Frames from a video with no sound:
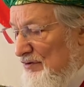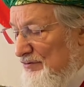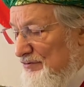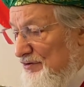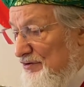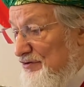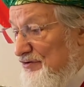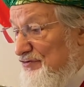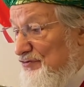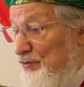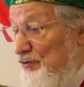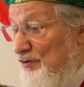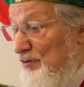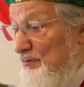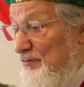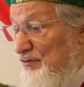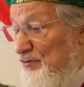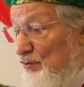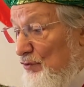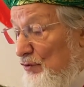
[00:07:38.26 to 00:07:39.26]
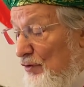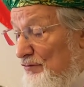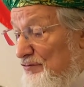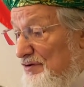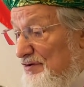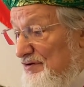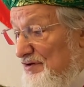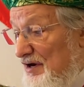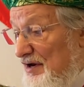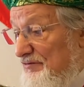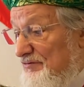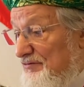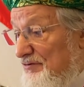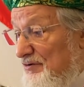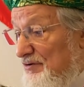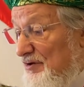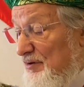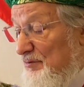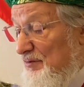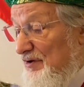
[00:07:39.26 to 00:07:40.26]
традиционными
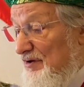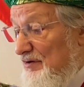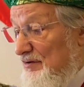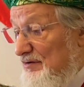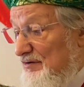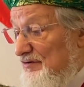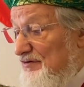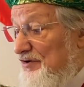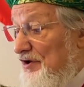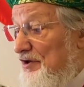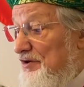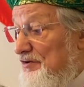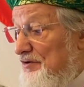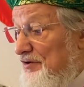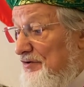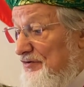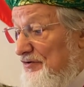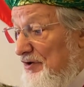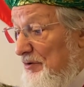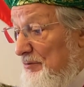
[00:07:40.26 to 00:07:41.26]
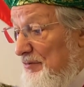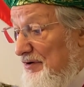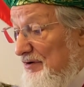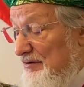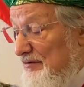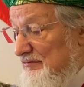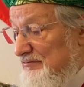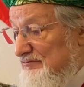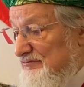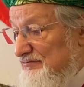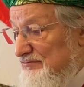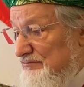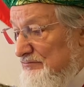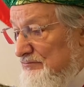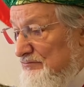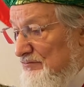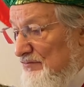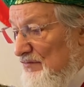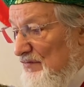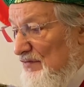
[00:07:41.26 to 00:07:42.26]
духовно-нравственными ценностями,
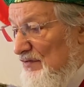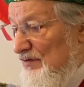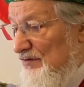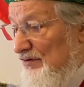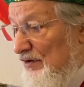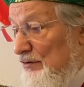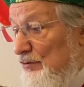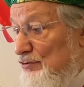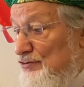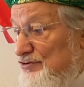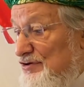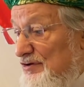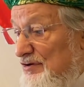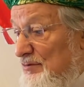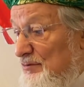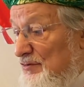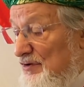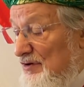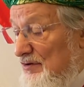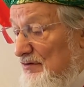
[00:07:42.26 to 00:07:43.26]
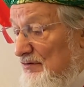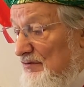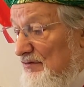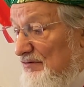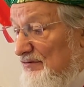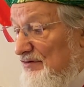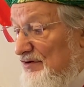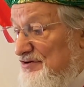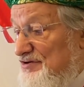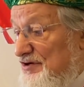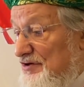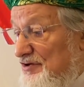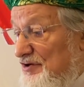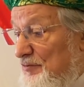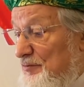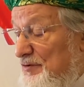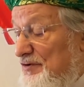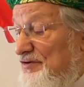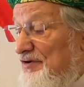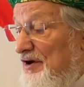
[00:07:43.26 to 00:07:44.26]
заложенными в
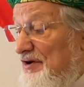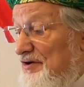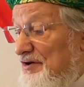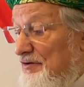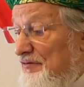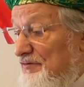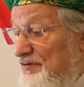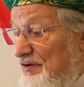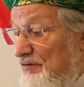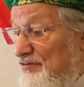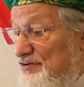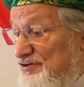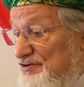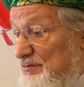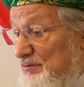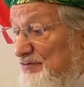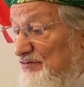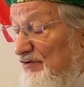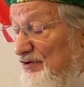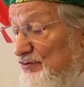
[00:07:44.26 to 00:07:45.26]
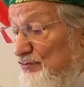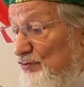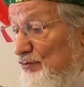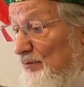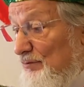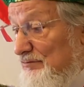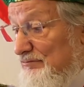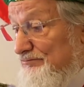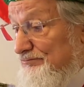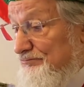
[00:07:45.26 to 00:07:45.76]
священных писаниях Всевышним Творцом.